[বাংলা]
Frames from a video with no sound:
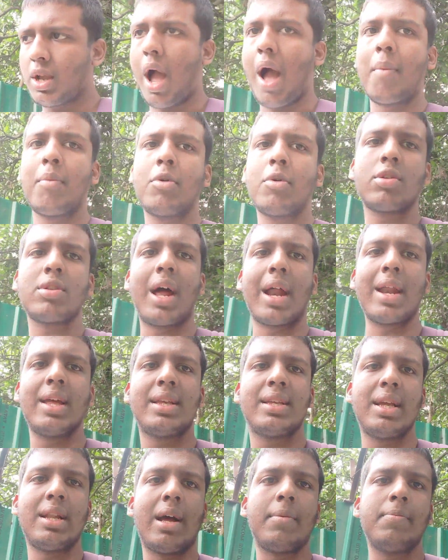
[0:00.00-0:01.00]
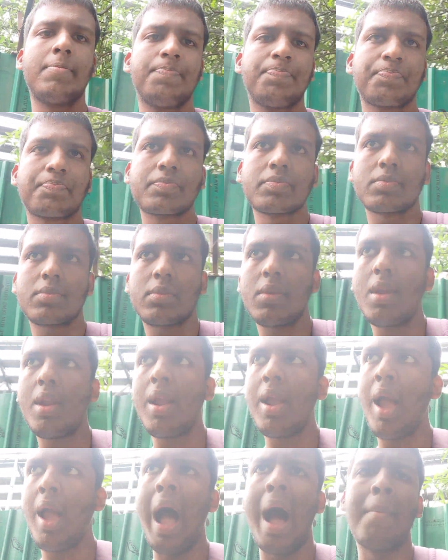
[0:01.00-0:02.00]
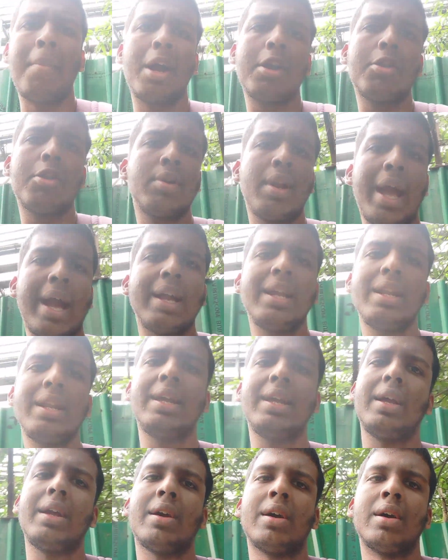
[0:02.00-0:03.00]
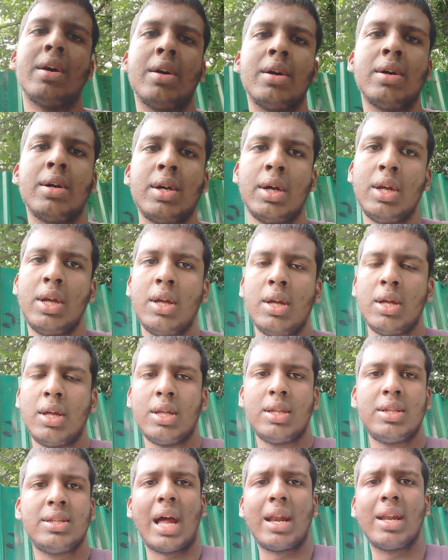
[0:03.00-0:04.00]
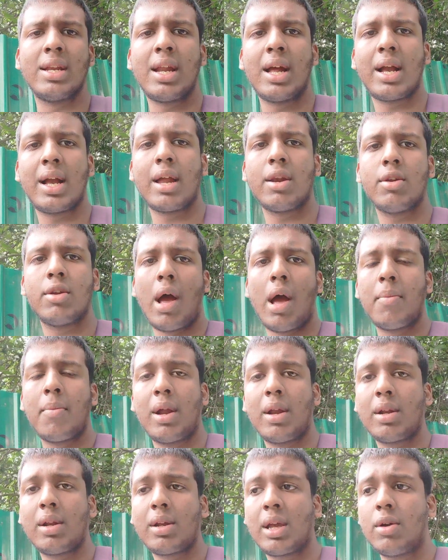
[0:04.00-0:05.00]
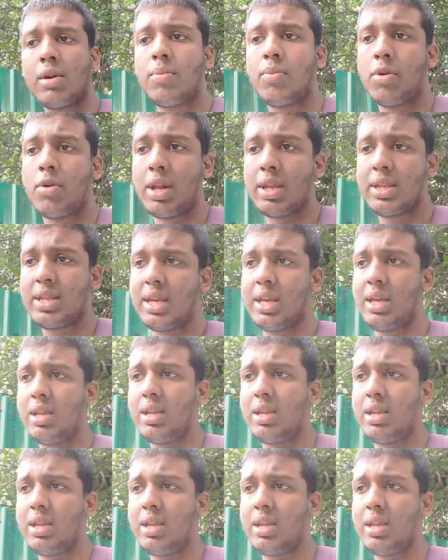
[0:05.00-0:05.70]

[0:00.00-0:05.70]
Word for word: আমি তো দাঁড়িয়েছিলাম আমারও নেয়নি জানি না কেন কেউ বলেছে